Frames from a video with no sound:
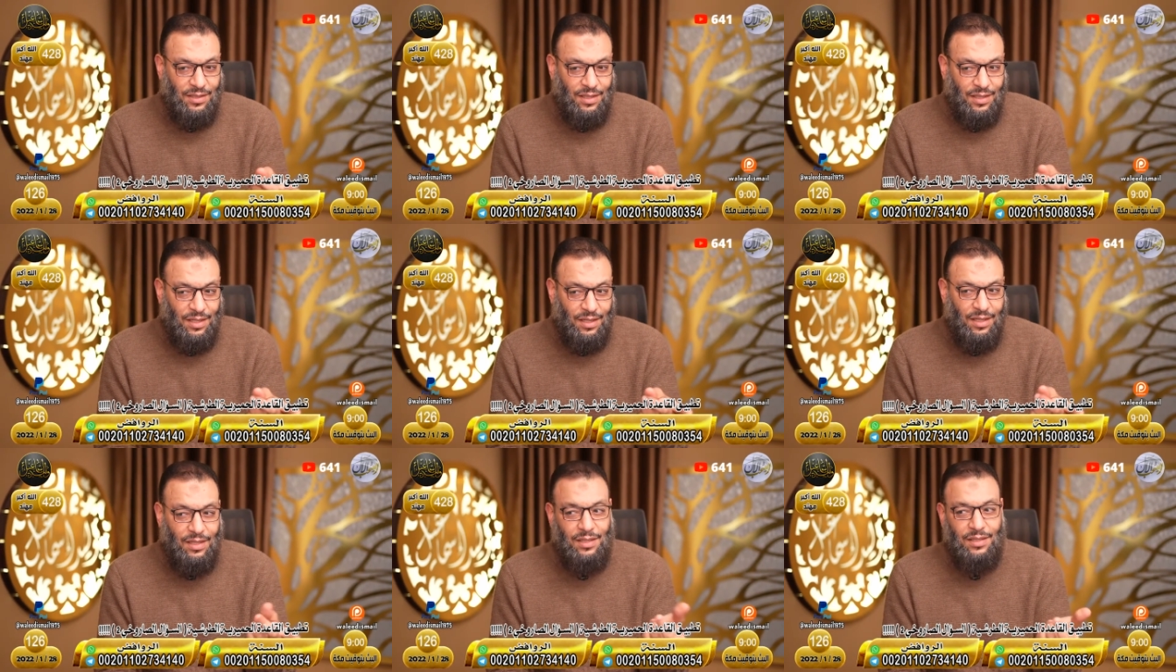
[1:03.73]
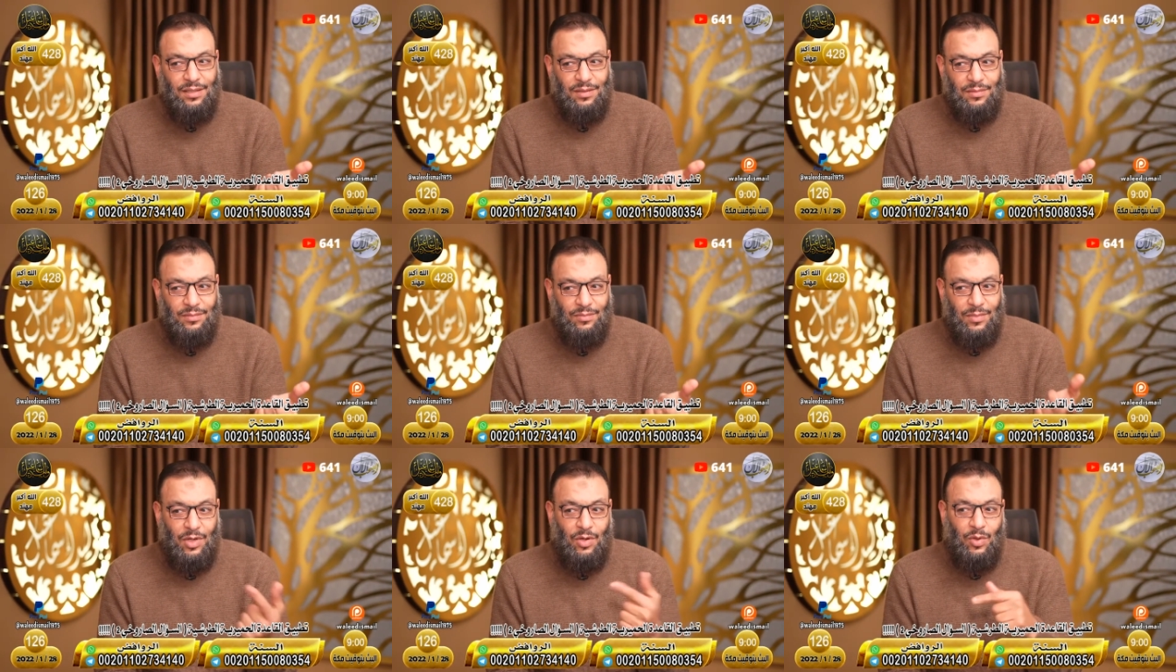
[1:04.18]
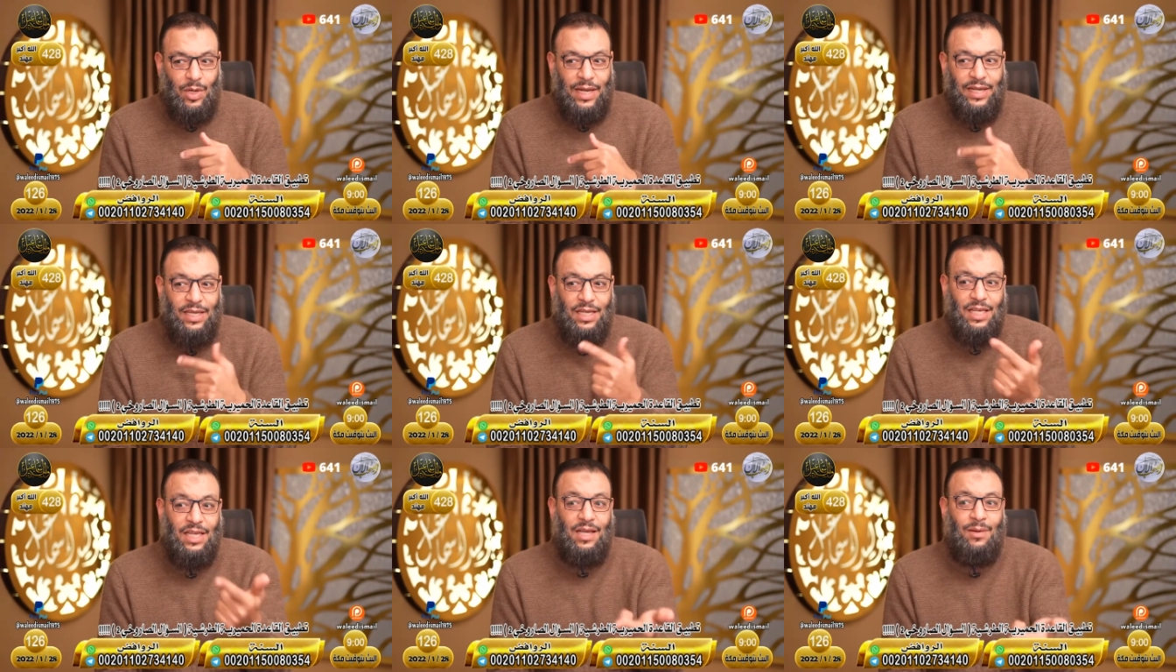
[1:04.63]
اه ما هو
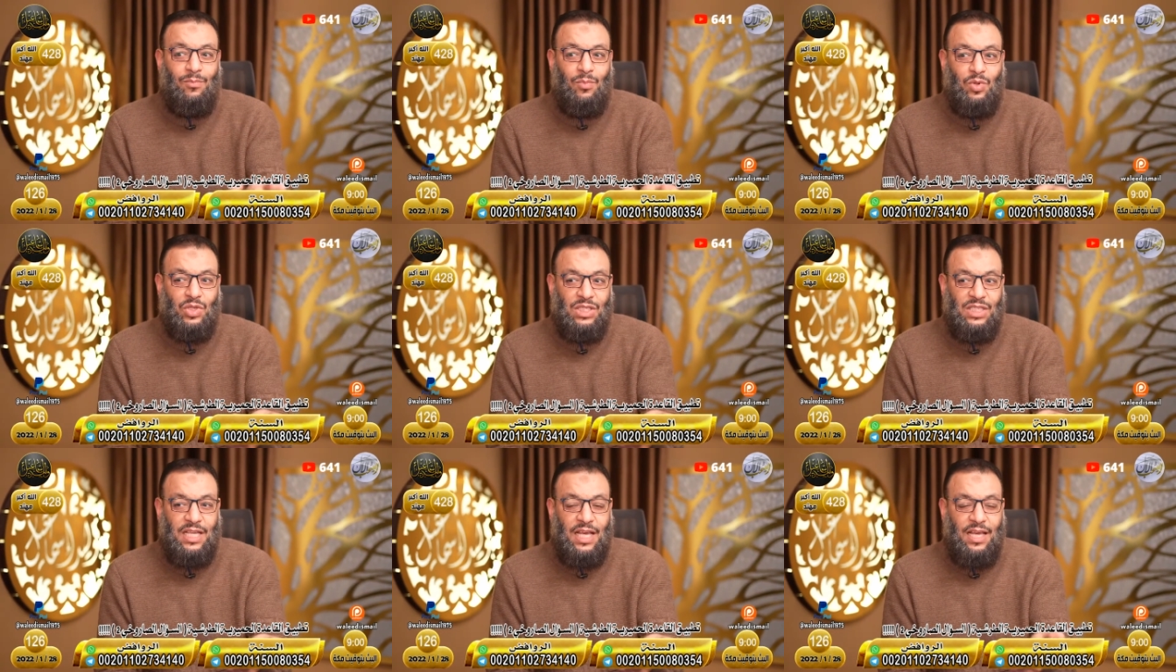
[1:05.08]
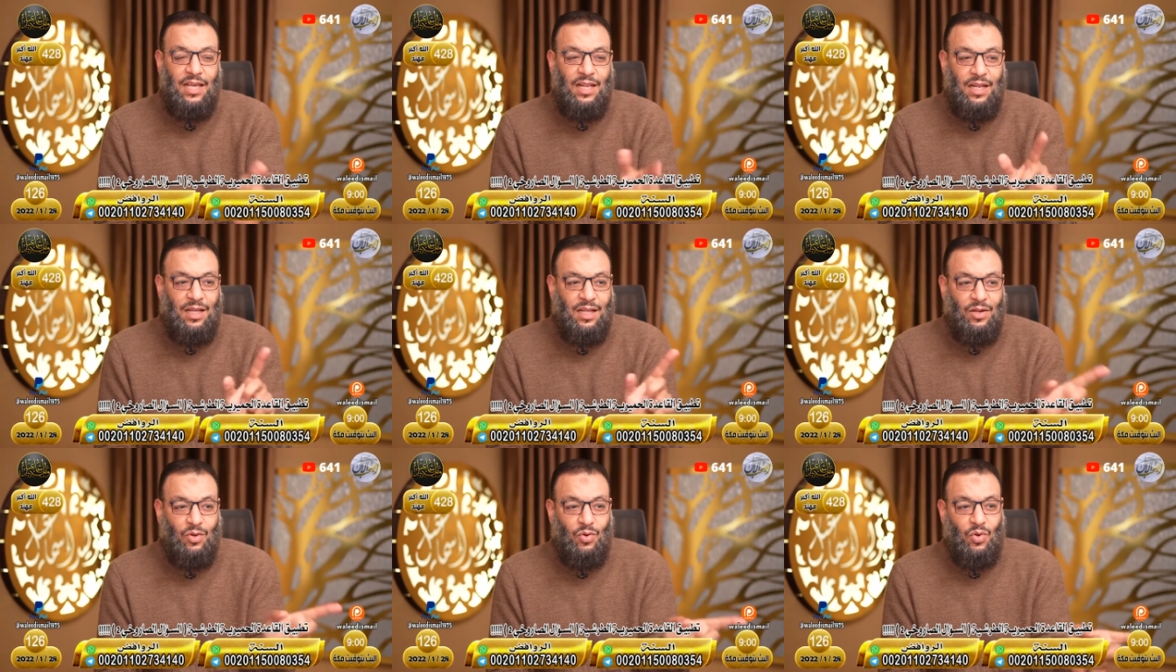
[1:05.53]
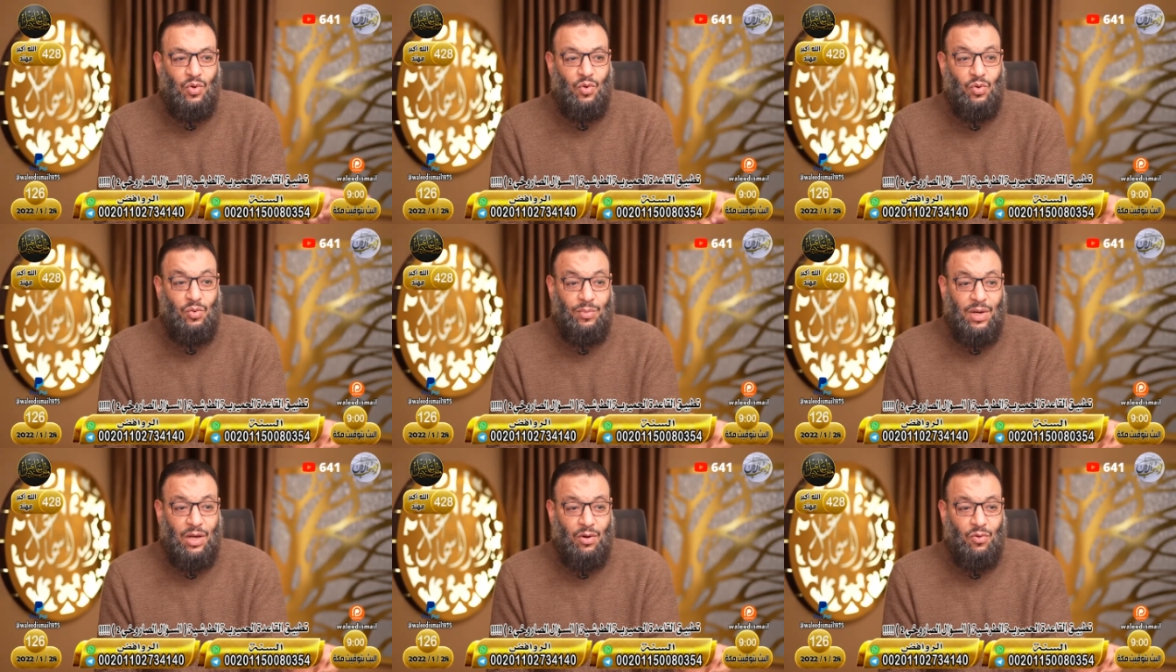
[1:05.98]
هيجي جنبه ازاي الا انه
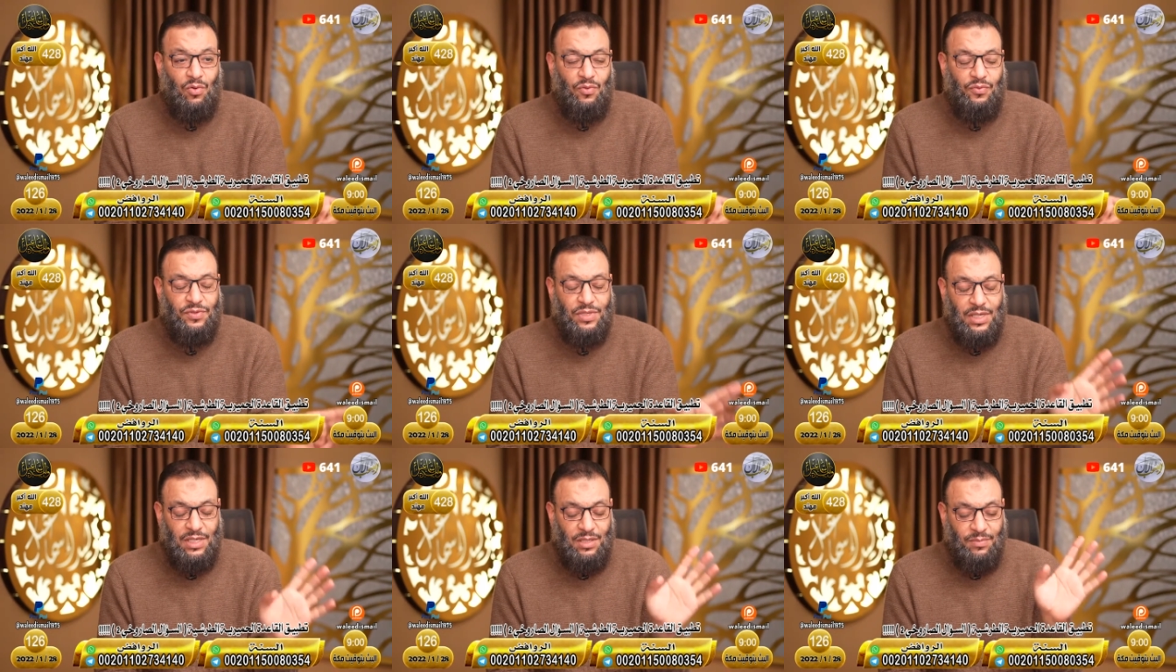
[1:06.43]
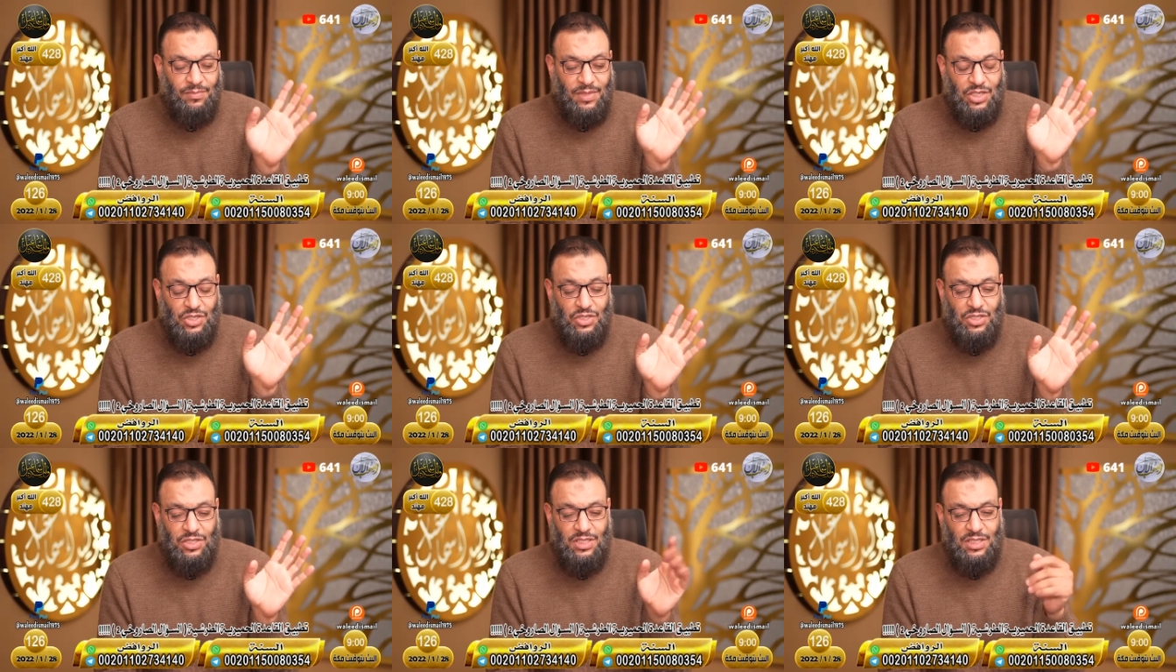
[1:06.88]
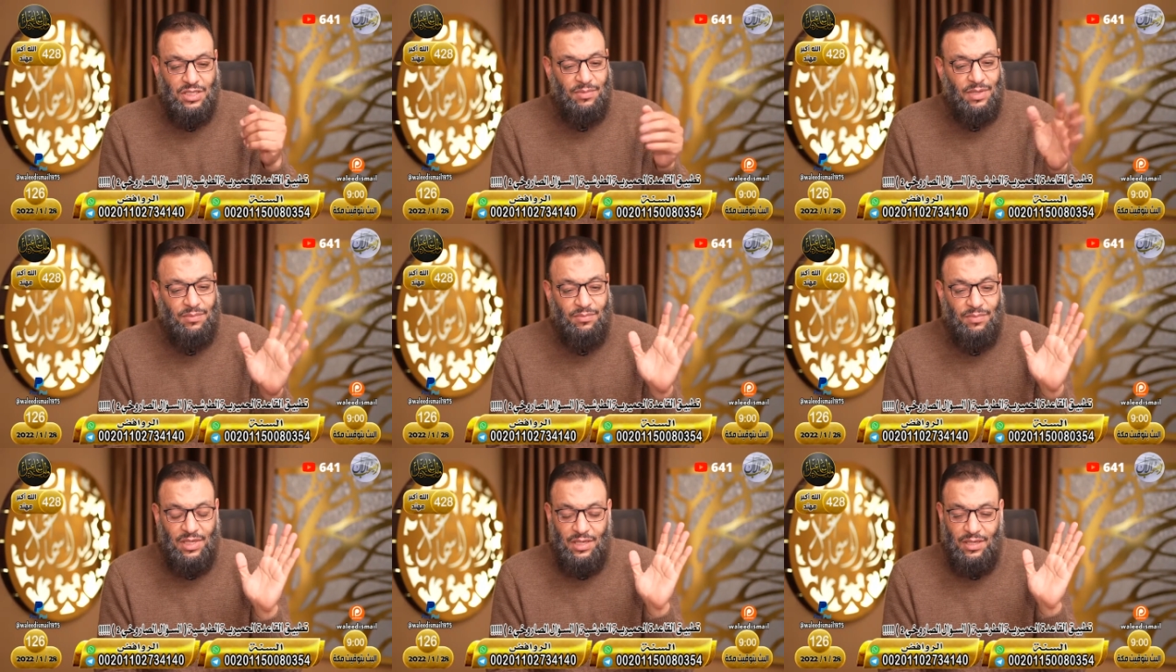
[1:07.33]
يكون معروف طيب ماشي دي
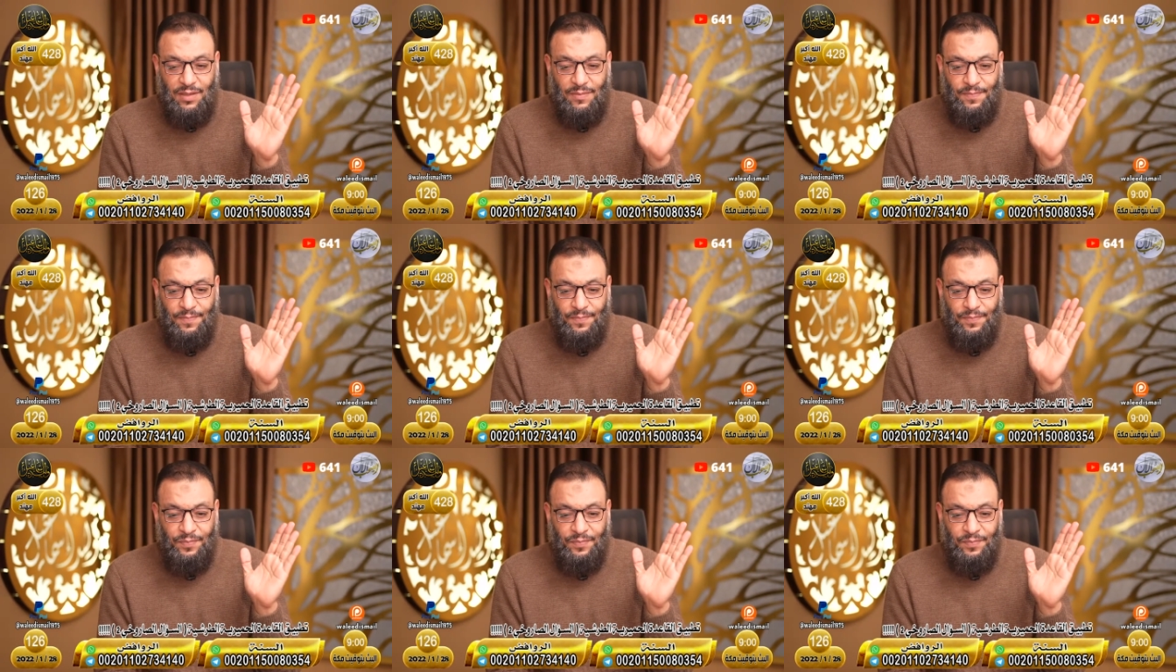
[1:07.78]
سيبك منها